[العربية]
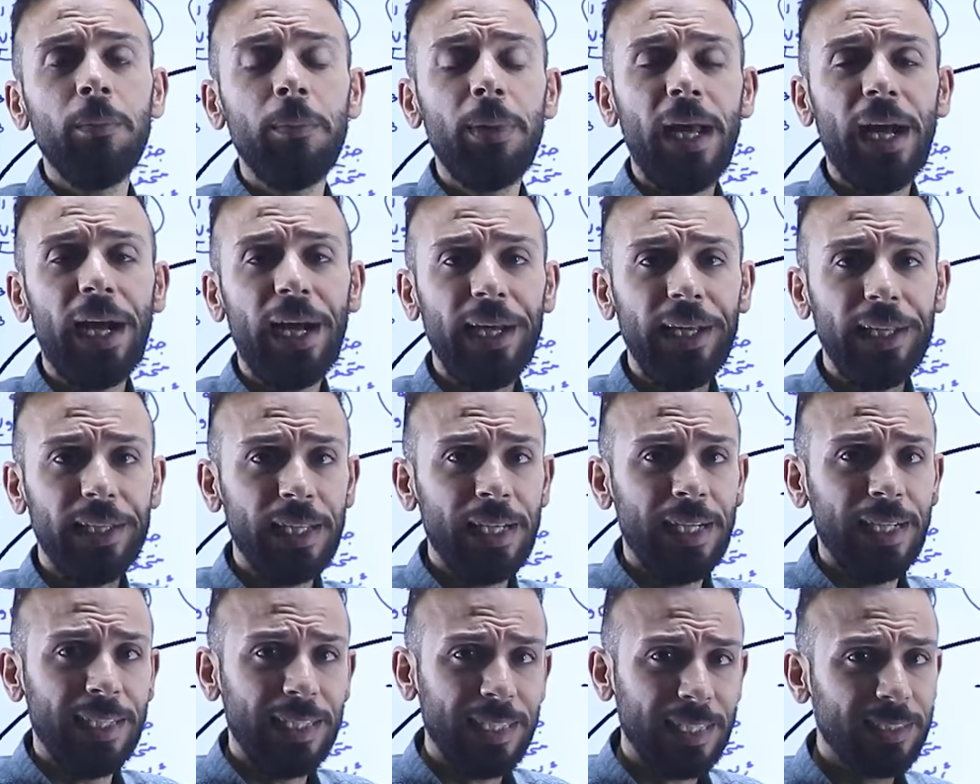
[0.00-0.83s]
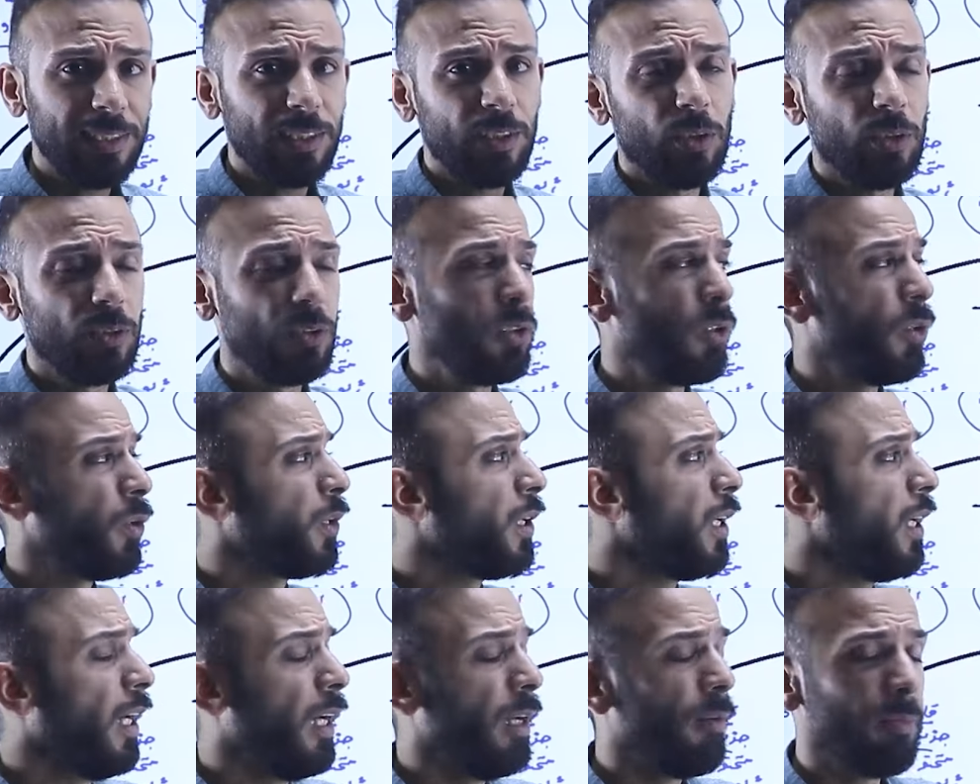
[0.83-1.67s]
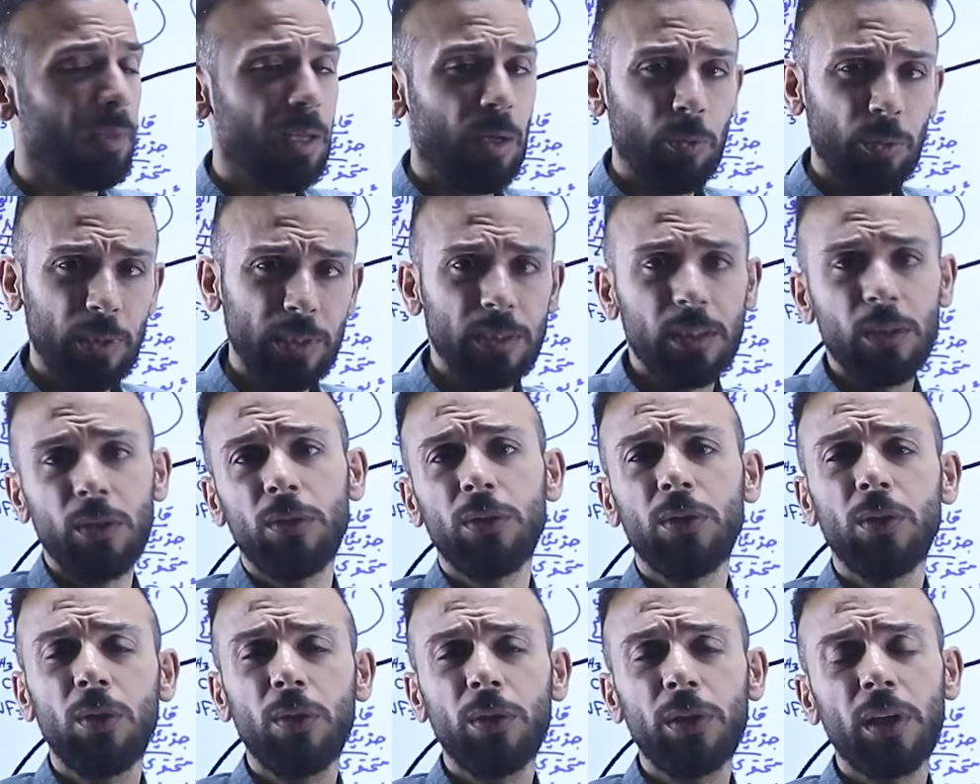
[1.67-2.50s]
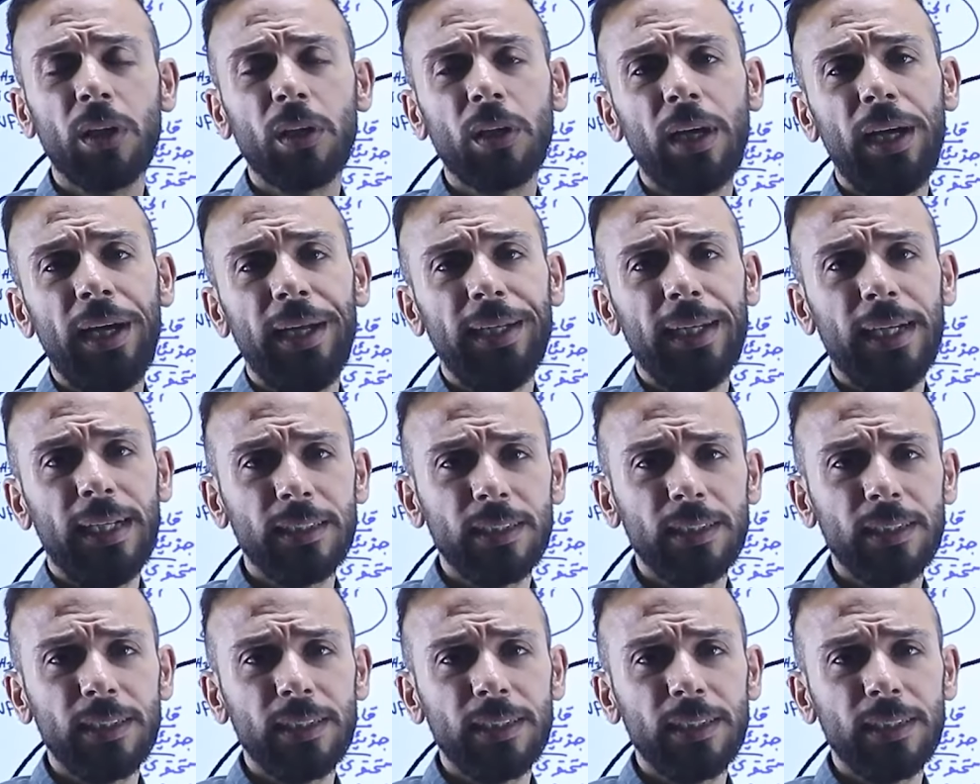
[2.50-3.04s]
بحيث يسلك سلوك الحمض او يسلك سلوك القاعده